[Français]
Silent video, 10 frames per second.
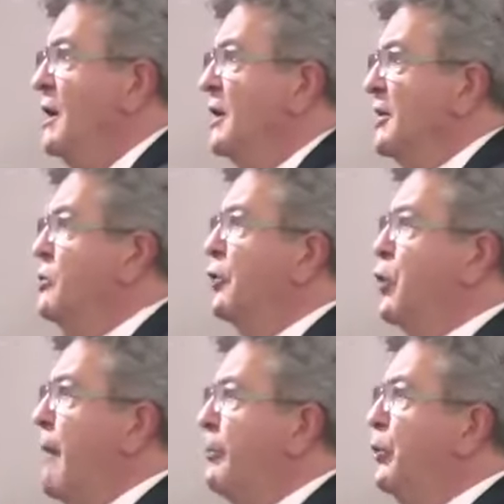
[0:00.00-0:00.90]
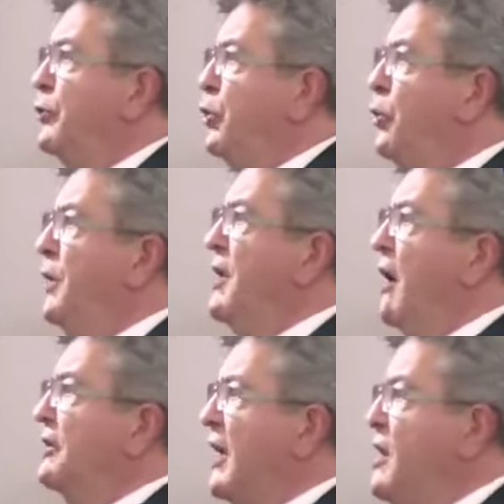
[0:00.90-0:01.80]
qui ne soit plus celui dans
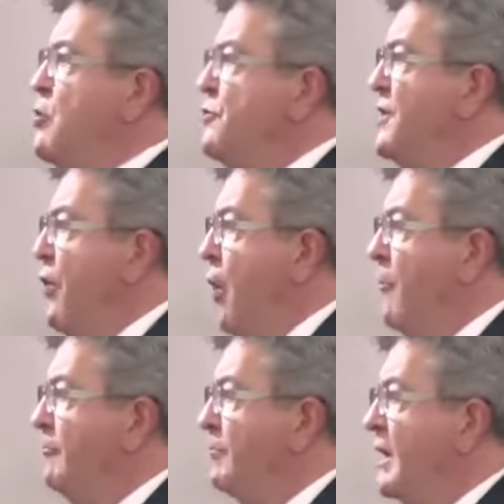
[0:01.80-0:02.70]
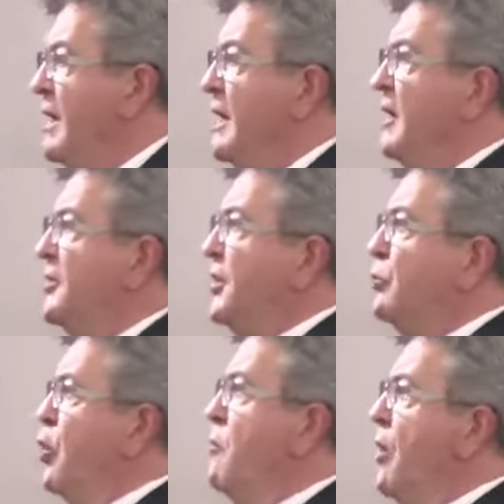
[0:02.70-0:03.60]
lequel nous vivons Si
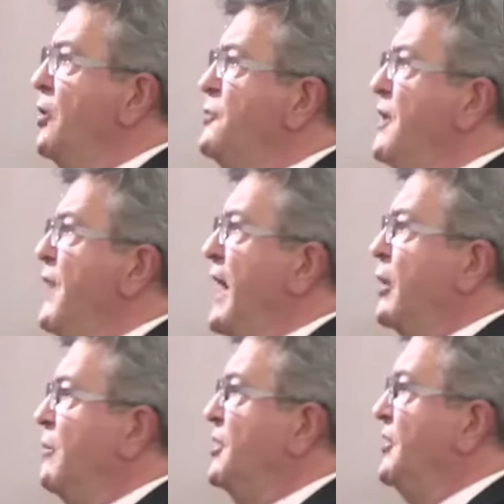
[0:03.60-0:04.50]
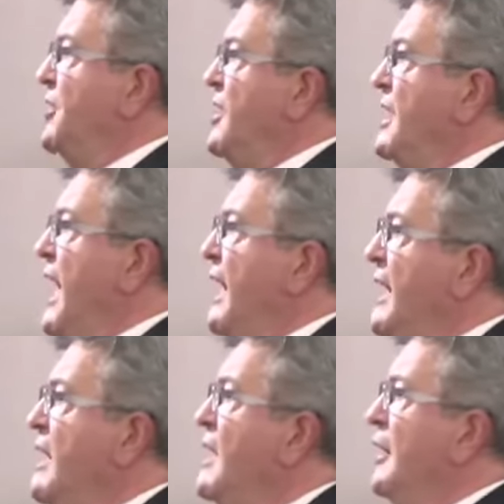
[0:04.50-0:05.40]
tout le monde vivait comme des
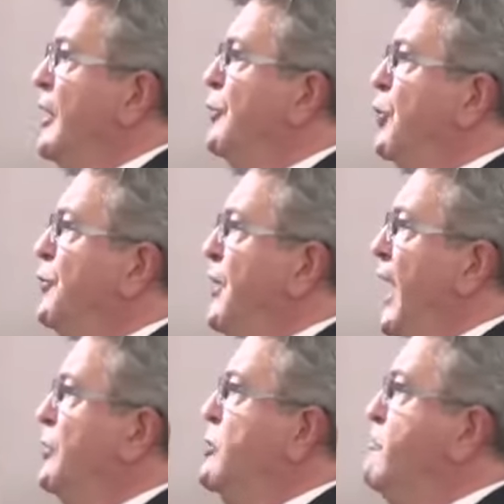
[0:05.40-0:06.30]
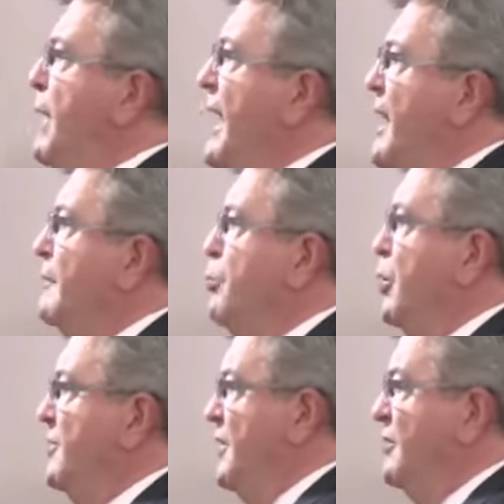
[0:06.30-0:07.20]
Sénégalais, il suffirait d'une planète
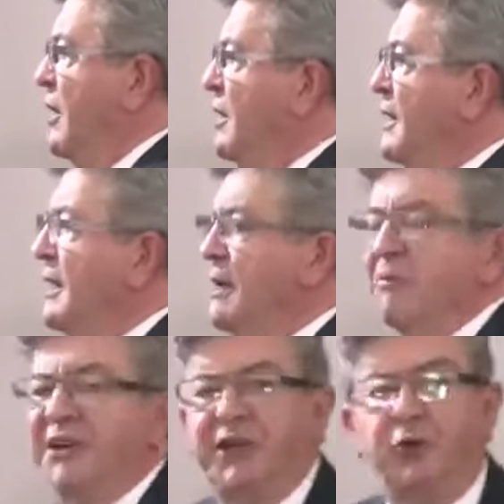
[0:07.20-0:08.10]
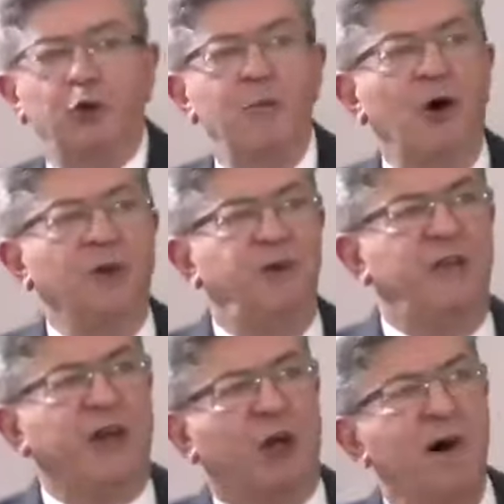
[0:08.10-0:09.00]
pour y vivre. Mais si tout le monde
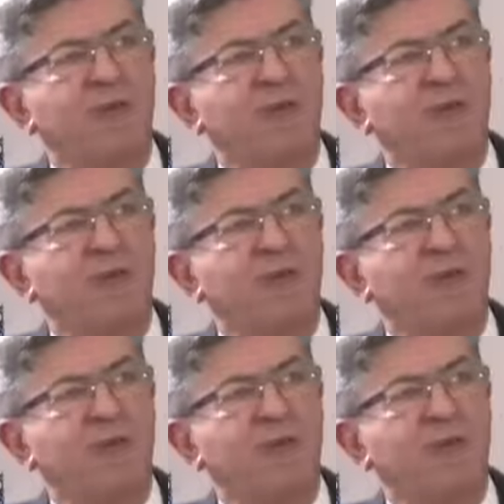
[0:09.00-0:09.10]
vivait comme un